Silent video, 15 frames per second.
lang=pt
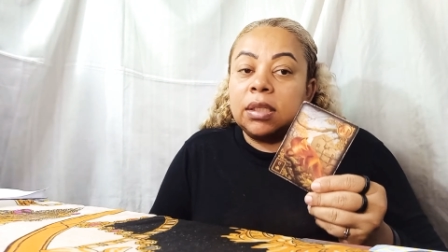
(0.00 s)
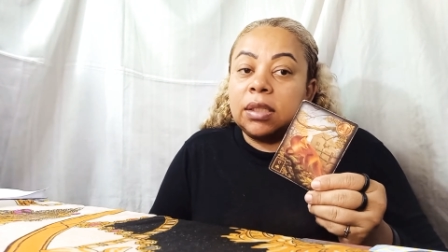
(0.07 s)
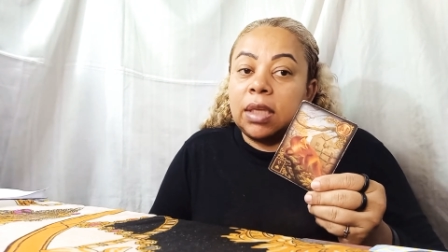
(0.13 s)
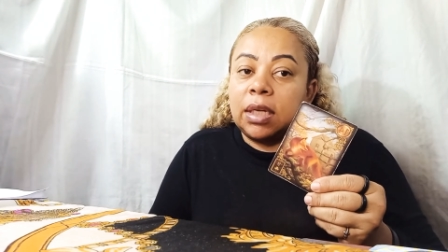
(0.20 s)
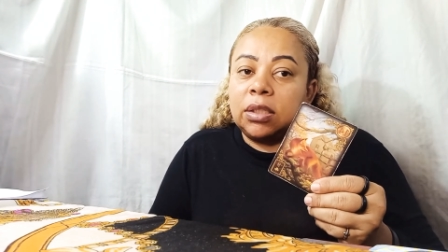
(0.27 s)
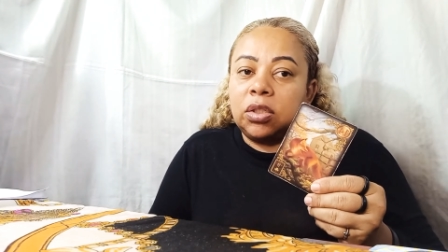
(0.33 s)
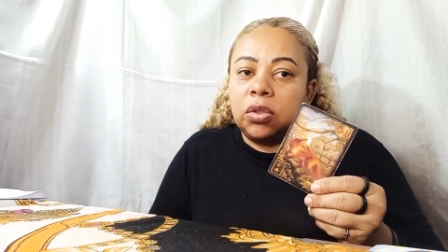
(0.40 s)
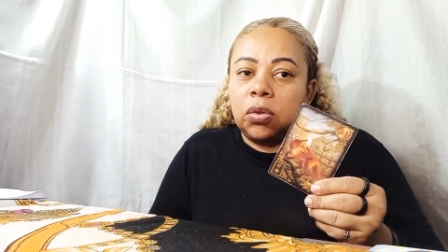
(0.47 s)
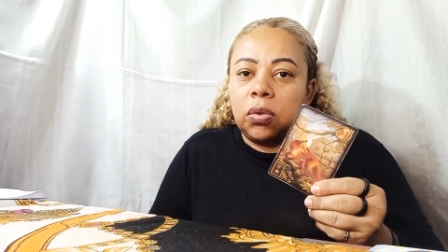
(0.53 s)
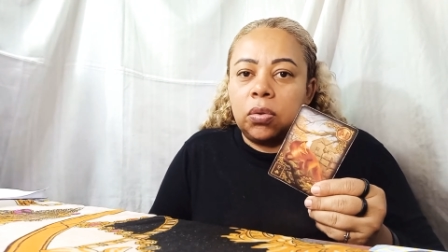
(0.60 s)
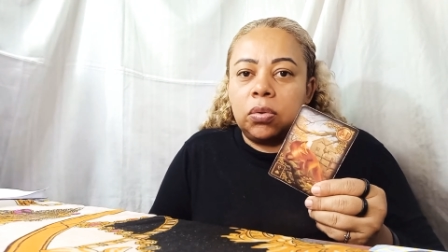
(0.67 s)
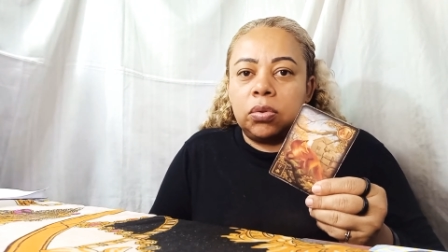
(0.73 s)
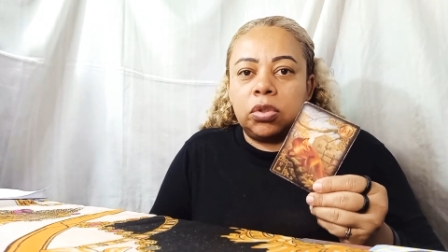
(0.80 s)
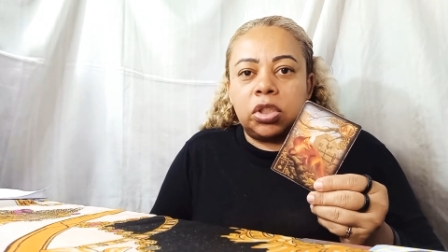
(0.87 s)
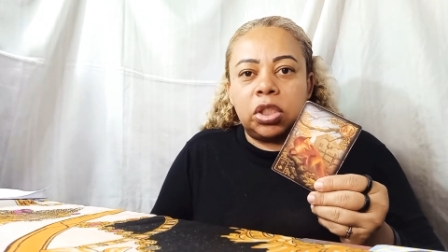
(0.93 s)
tá de
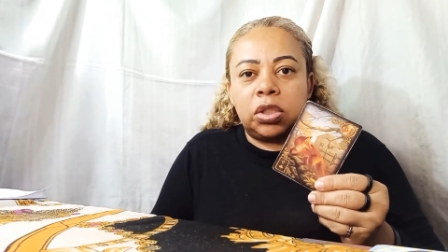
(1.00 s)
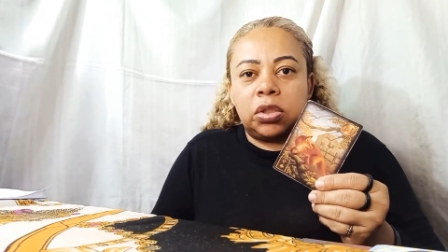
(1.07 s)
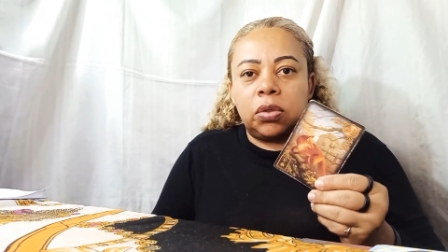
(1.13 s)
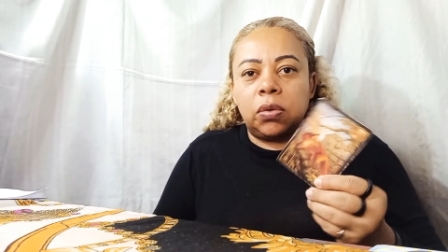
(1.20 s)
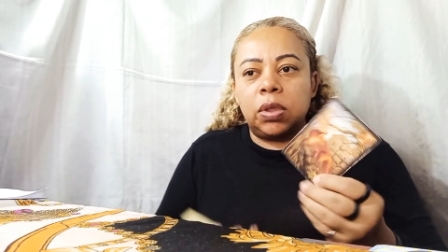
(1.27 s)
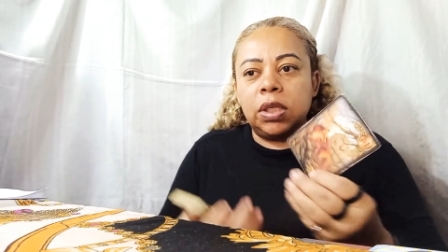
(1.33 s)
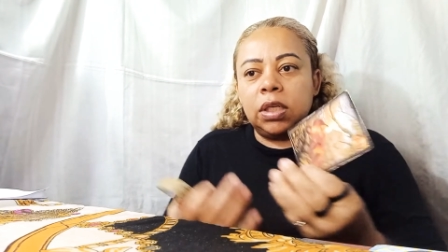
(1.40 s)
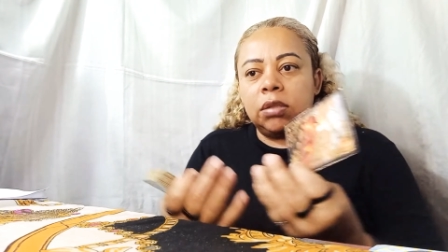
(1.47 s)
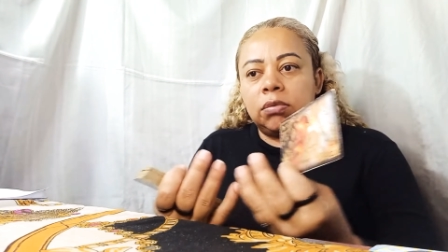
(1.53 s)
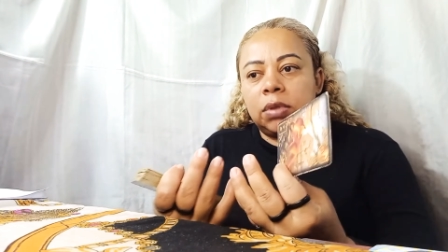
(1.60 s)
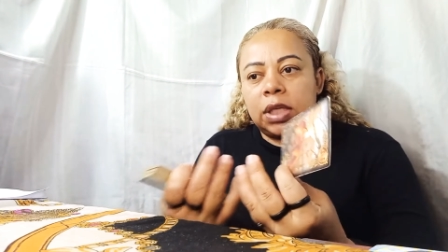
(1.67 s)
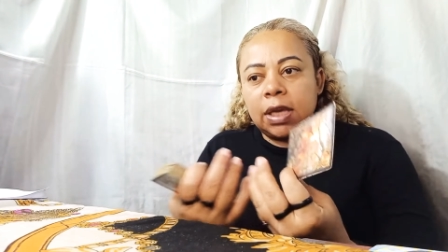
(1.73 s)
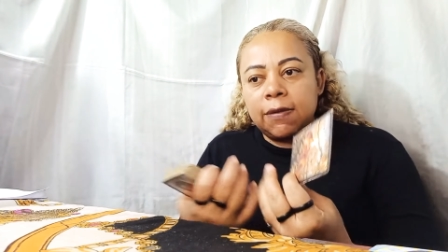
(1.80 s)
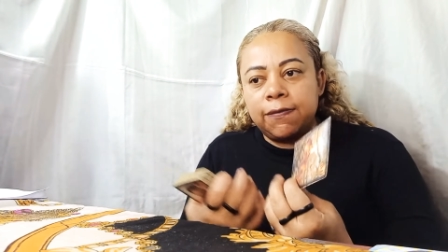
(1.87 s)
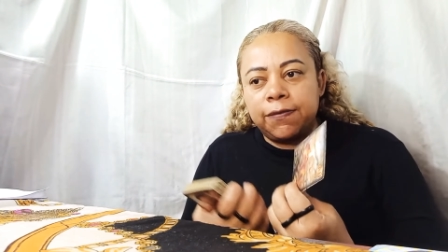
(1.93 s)
longe te olhando,
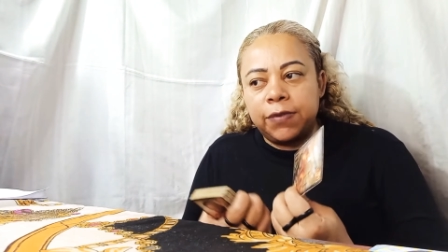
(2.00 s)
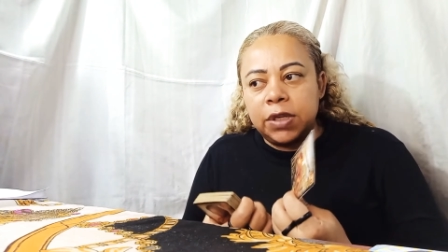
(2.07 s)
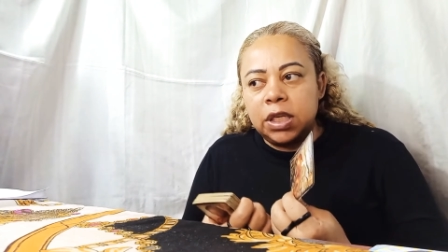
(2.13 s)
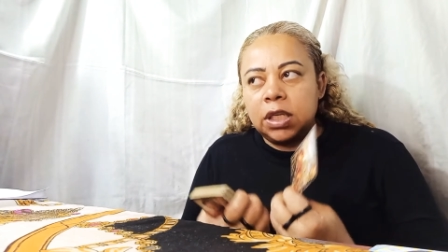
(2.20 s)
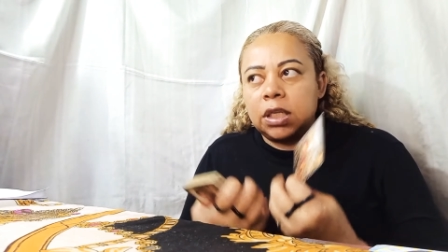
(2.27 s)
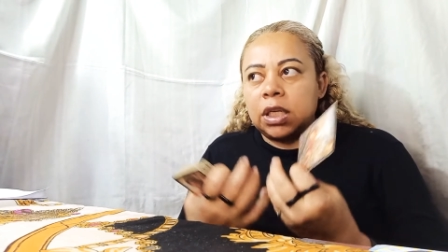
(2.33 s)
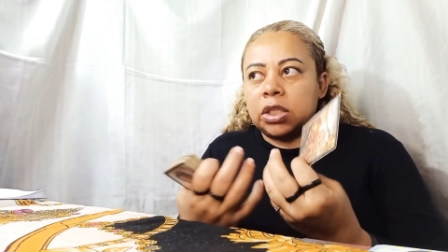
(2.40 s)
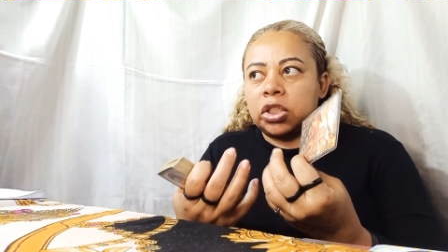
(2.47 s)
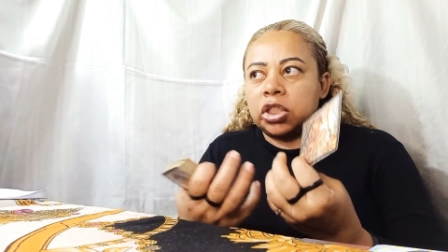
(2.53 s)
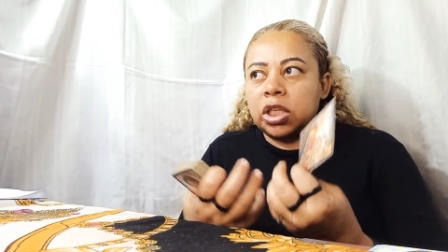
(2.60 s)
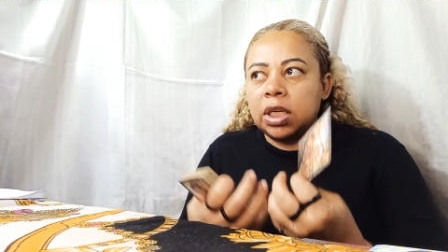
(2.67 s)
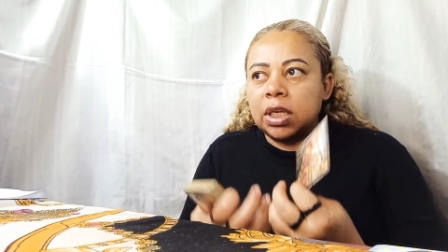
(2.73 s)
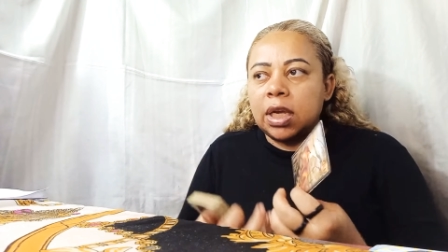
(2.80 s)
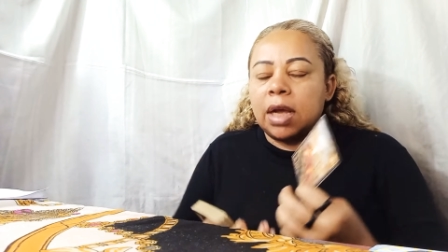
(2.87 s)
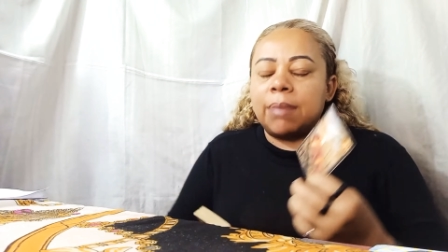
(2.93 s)
quer vir, quer
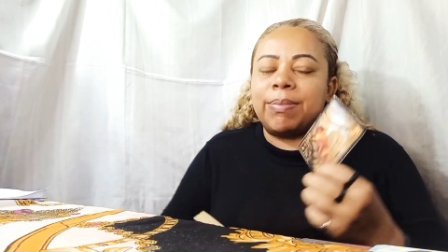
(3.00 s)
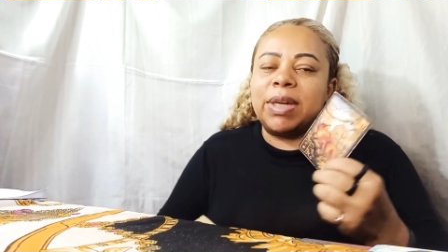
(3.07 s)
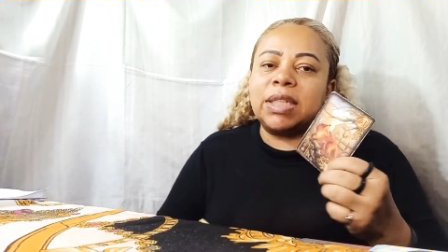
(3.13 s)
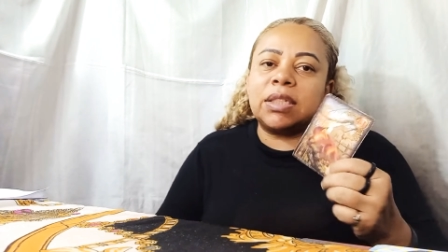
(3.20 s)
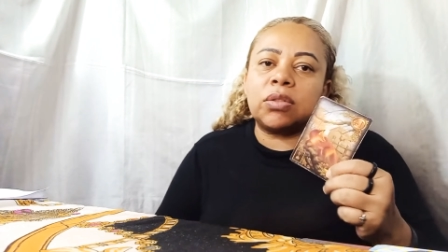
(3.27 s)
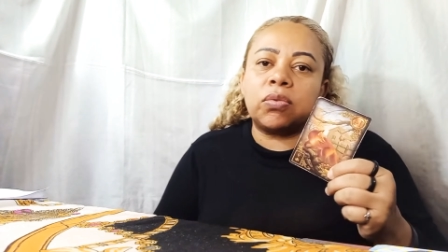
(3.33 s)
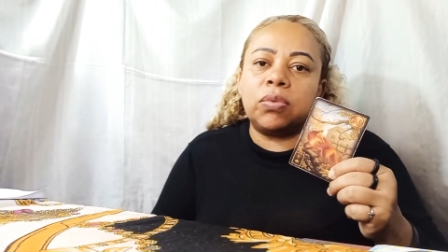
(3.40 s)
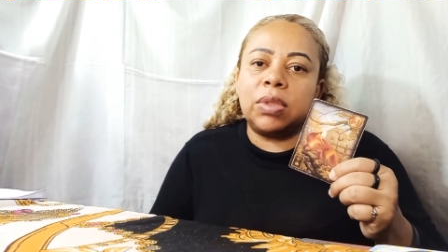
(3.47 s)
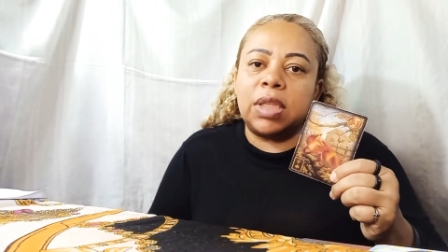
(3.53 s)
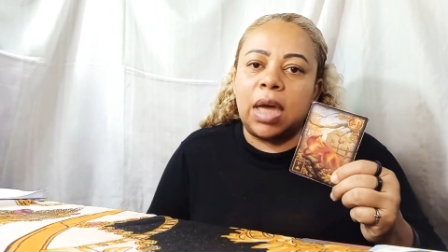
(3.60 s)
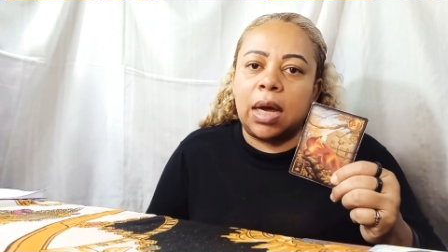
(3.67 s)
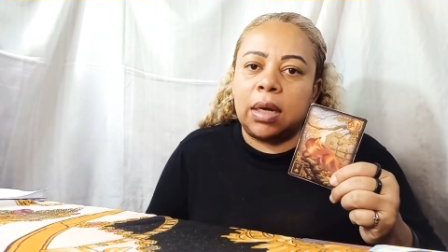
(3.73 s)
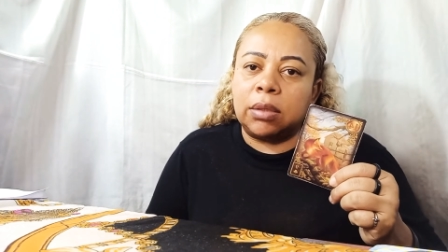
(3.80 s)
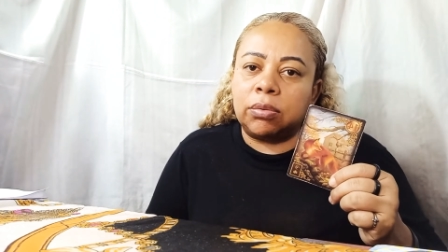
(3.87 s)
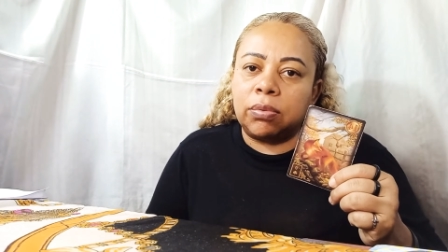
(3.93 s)
chegar, mas
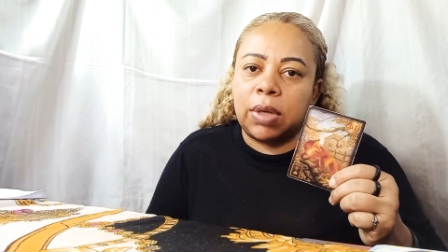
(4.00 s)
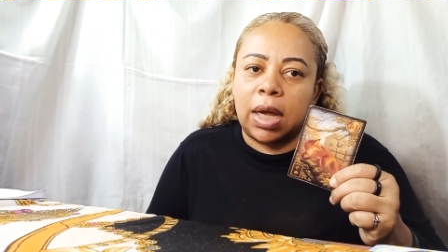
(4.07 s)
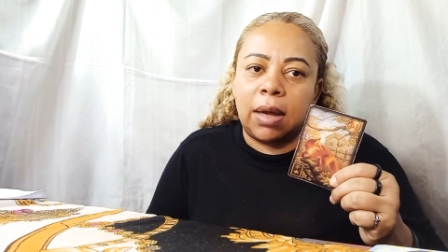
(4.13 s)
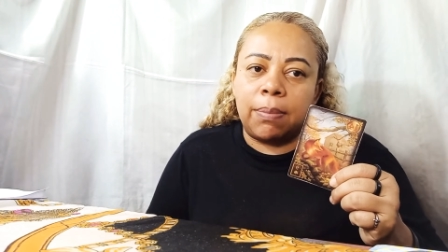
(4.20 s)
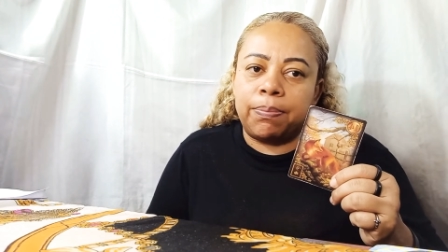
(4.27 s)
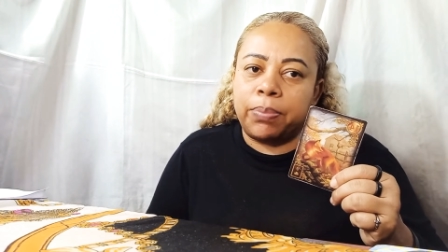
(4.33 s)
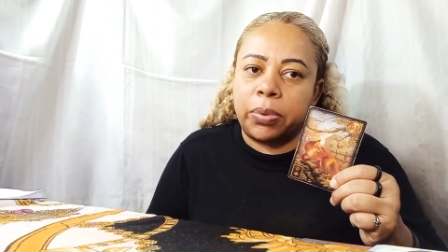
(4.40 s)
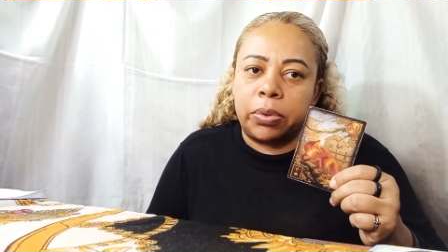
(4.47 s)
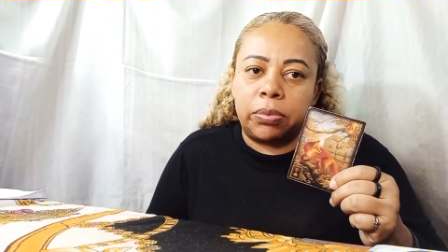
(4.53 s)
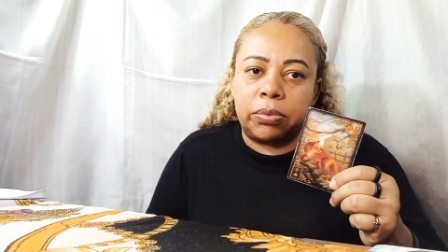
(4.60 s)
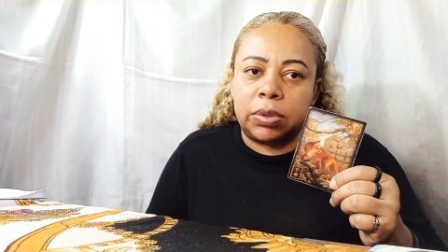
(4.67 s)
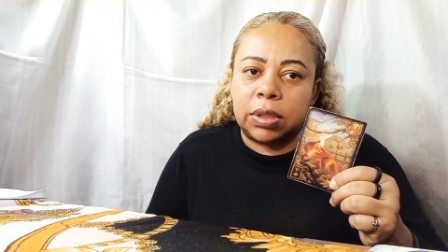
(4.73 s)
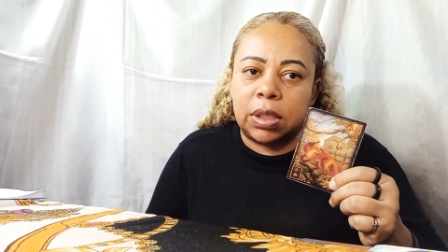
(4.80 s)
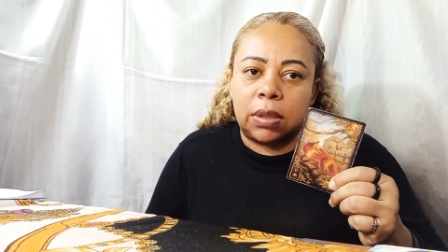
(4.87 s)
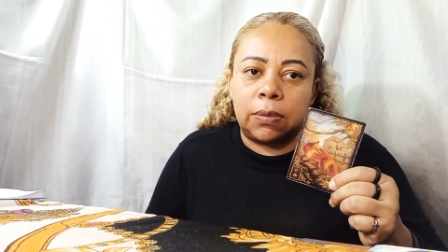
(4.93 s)
cuidado com a
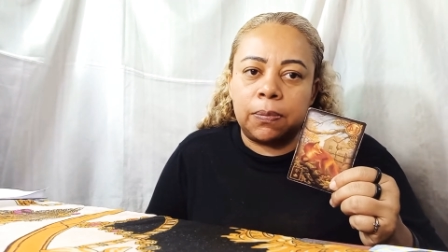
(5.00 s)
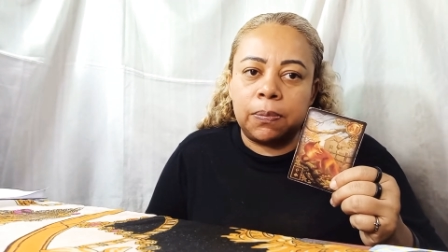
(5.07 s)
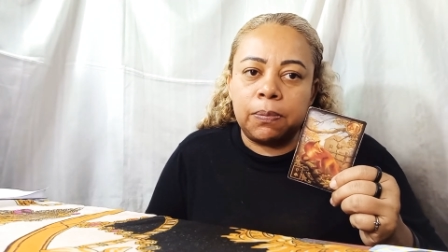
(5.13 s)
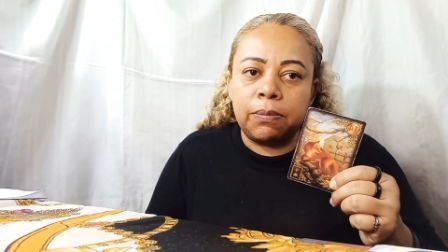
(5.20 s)
raposa.